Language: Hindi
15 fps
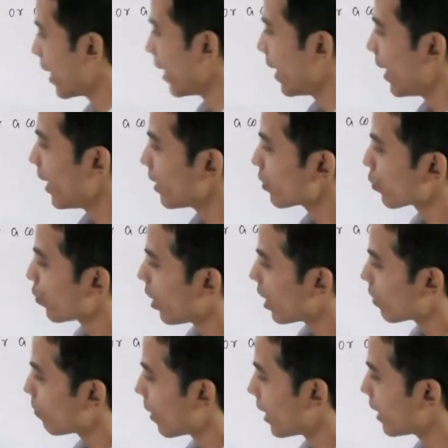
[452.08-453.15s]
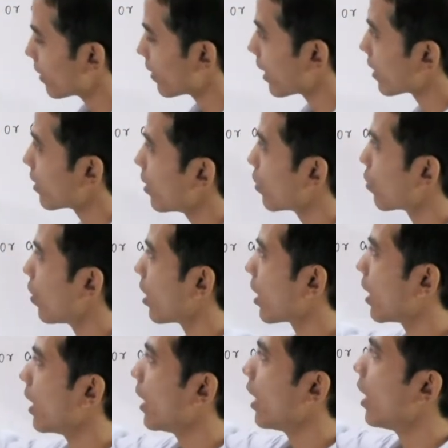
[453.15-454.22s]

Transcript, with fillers: ए स्क्वायर माइनस एक्स स्क्वायर